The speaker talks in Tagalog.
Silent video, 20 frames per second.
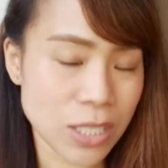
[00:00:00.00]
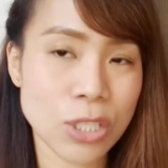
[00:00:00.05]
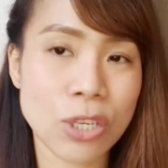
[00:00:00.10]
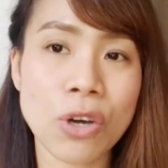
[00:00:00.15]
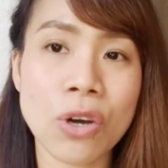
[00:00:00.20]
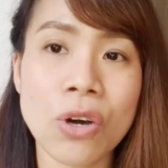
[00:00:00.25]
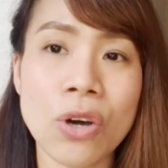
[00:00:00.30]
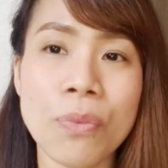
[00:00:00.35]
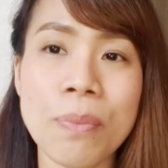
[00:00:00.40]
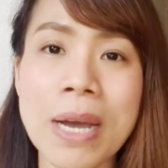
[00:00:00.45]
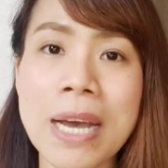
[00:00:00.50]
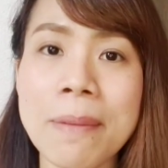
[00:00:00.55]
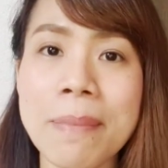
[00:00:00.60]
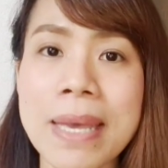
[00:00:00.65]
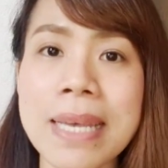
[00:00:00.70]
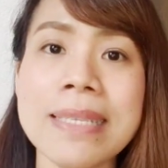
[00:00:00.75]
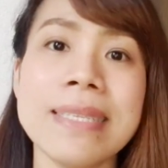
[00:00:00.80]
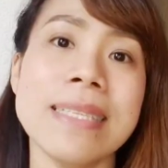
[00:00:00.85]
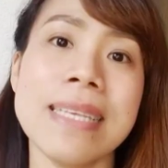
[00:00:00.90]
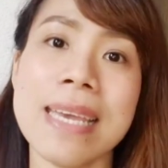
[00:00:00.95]
So, mga
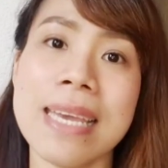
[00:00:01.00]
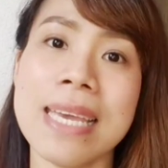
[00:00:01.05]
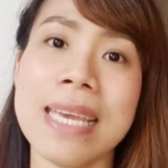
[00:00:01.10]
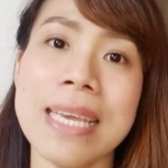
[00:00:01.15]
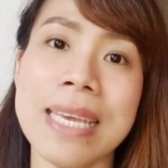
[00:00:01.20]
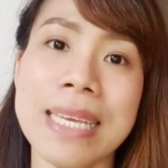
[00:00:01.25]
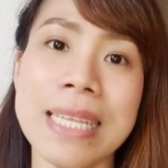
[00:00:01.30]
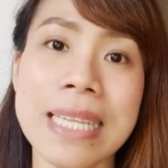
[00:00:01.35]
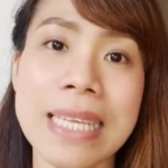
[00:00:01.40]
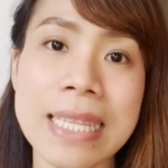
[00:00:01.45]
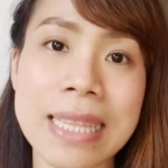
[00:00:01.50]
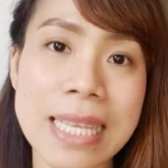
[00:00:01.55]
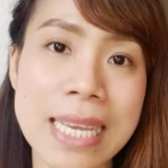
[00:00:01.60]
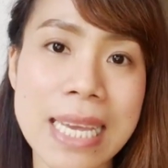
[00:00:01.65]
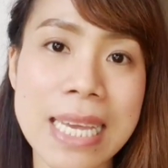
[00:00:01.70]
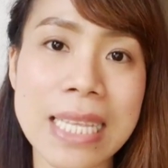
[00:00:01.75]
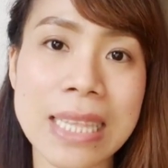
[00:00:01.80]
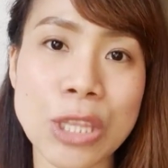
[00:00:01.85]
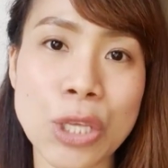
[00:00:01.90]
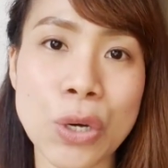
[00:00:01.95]
bestie,
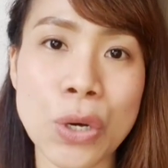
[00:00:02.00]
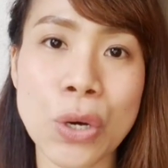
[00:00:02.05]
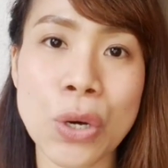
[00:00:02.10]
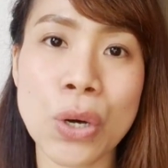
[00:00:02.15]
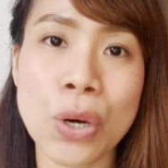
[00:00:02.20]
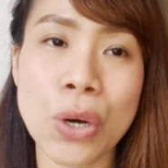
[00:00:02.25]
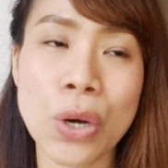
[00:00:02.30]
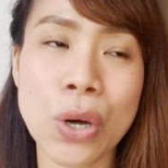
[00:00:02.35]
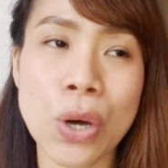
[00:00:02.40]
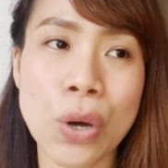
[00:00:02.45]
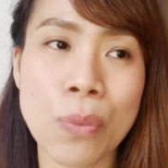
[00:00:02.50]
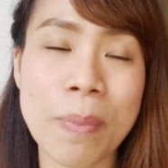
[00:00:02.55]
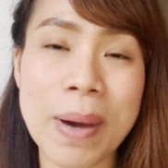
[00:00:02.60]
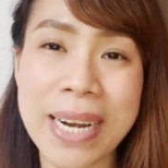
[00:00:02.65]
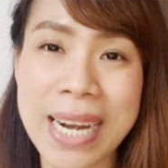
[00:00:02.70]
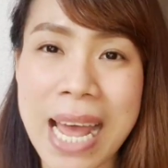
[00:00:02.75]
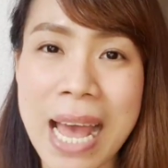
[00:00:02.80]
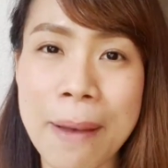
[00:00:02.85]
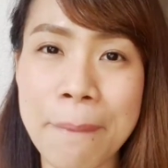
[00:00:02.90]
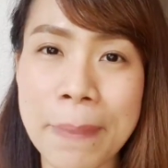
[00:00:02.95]
hindi ito
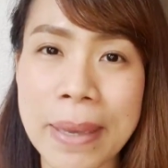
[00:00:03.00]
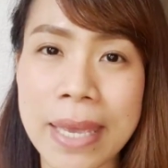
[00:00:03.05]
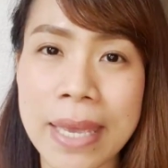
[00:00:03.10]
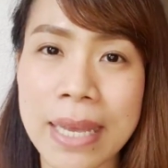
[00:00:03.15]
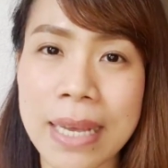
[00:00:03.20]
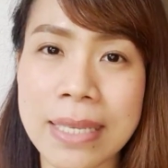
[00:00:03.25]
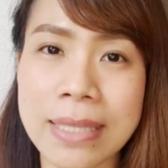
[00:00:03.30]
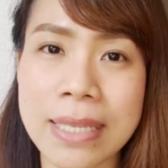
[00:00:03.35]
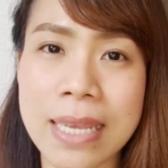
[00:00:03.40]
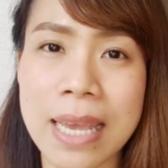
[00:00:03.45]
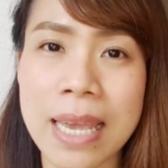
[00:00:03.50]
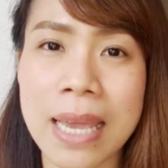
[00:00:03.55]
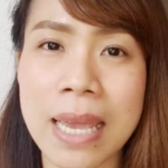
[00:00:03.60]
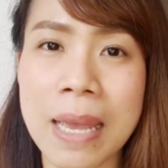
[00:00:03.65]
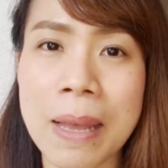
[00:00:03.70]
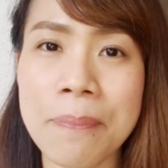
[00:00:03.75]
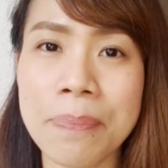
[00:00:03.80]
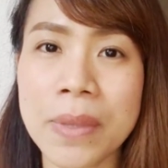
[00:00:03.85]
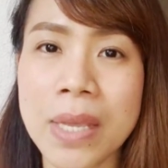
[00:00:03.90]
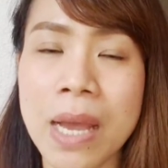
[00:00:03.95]
marami
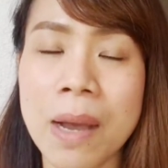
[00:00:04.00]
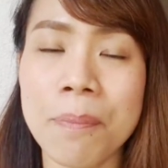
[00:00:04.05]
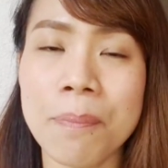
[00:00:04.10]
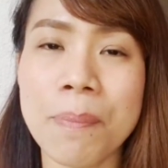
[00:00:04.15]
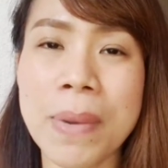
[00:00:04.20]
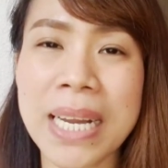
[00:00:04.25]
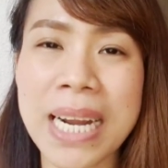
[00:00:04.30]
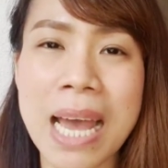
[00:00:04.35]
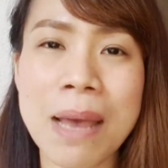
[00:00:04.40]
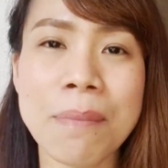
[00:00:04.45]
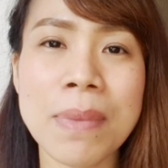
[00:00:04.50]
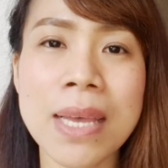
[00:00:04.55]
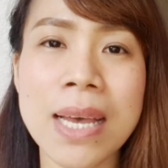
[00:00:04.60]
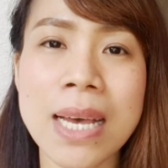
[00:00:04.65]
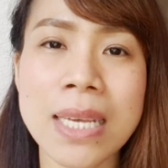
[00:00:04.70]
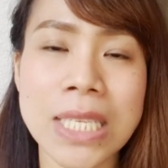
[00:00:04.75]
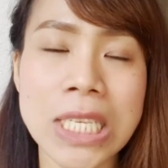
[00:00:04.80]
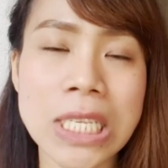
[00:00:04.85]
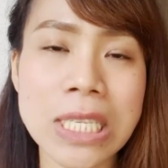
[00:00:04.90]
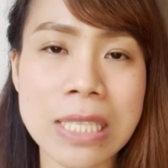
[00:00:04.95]
kasi marami
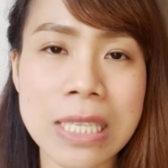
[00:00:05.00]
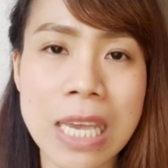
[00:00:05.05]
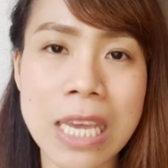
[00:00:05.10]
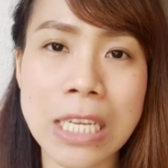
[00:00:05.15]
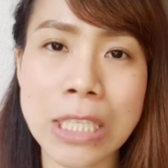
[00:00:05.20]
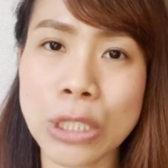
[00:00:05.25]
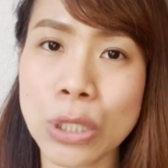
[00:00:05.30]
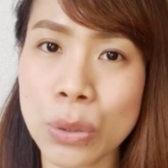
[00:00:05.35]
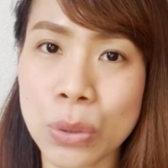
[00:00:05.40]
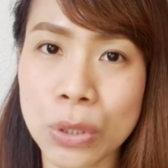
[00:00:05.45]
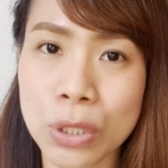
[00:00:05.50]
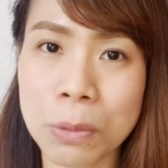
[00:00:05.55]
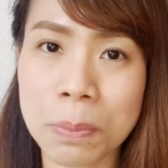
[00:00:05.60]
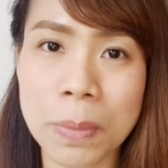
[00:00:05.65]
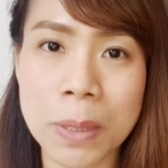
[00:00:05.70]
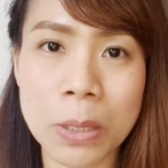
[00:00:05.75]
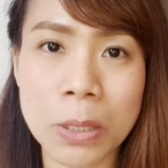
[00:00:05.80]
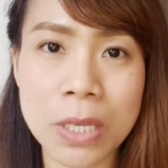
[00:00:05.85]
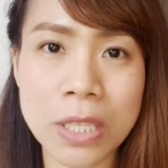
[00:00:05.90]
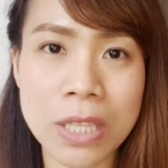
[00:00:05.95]
nga siyang sale doon
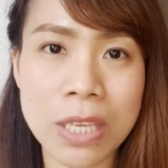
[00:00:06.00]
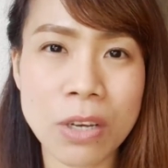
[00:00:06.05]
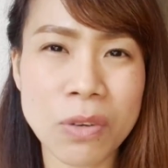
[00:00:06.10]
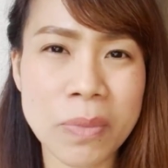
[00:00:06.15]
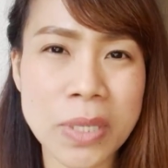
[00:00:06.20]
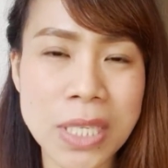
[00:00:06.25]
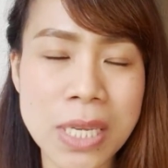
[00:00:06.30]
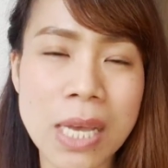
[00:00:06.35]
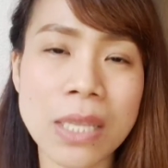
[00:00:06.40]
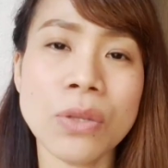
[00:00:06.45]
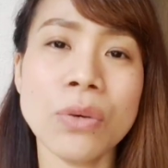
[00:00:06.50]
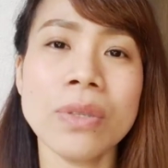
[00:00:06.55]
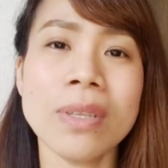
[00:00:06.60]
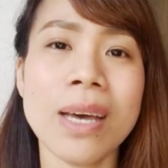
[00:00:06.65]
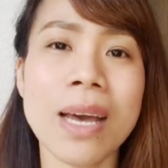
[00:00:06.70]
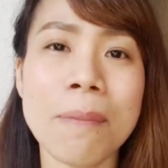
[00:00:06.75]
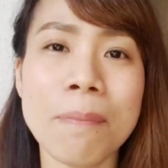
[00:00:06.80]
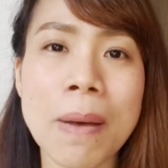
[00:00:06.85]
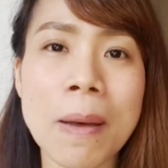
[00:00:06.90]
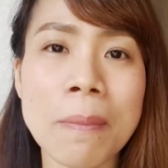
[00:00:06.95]
pero hindi ako masyadong
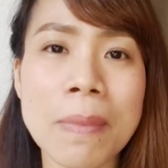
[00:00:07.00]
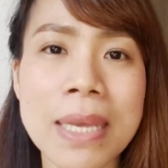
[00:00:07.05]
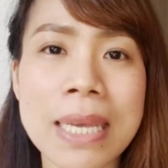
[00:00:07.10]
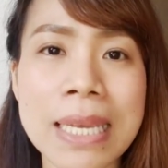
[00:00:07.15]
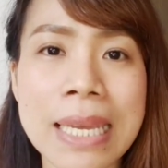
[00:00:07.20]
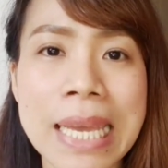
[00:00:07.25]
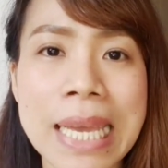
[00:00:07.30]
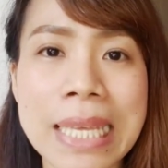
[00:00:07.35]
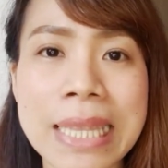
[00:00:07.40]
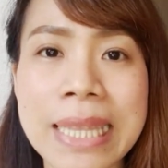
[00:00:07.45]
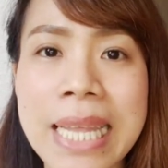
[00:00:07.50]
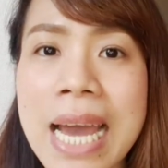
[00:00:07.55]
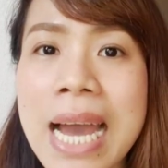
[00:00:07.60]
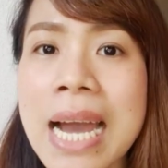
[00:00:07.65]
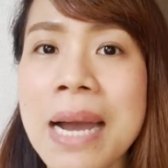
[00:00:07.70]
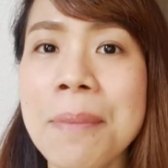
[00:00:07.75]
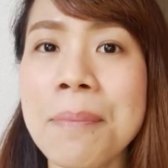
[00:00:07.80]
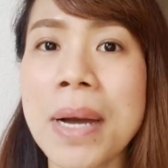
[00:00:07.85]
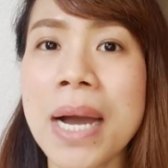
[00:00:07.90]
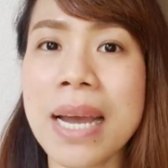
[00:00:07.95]
nakapamili
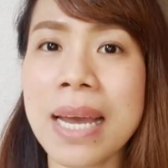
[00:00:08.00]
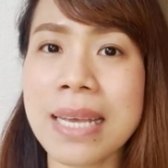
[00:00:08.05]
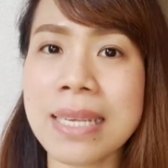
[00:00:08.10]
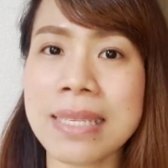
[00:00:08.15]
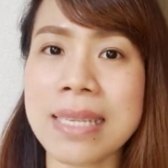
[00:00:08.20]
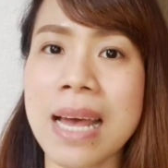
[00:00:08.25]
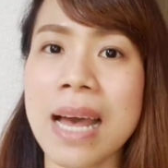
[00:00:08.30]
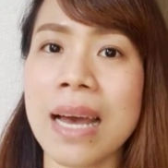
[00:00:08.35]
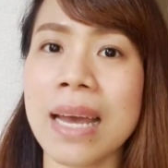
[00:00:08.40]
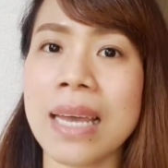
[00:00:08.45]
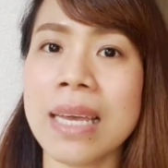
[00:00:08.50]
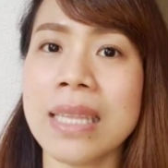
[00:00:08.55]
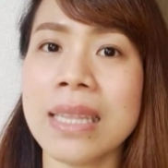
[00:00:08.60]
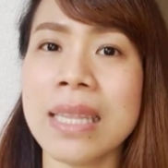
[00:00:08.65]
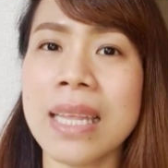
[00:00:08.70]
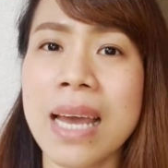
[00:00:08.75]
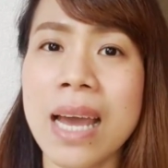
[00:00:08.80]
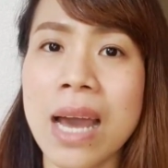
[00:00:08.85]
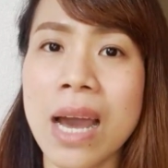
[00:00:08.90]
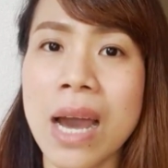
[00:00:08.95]
ng bagay sa akin
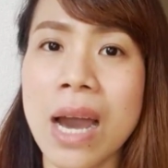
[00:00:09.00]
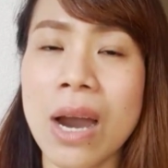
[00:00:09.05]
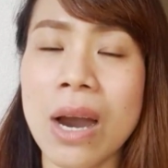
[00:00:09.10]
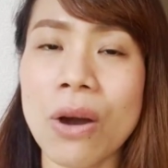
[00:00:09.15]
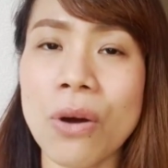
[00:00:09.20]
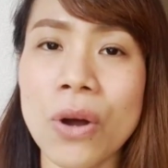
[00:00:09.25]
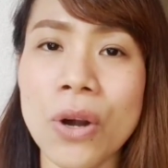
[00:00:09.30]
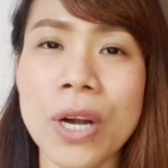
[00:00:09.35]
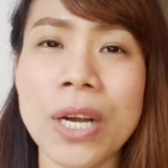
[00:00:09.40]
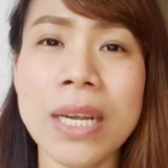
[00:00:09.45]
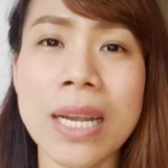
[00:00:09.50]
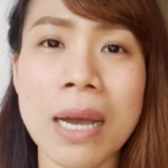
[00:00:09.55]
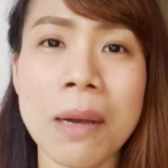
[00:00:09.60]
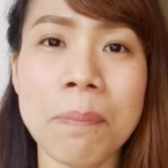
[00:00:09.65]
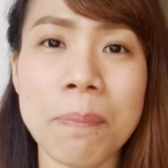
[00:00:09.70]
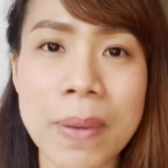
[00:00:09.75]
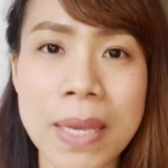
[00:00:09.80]
or ng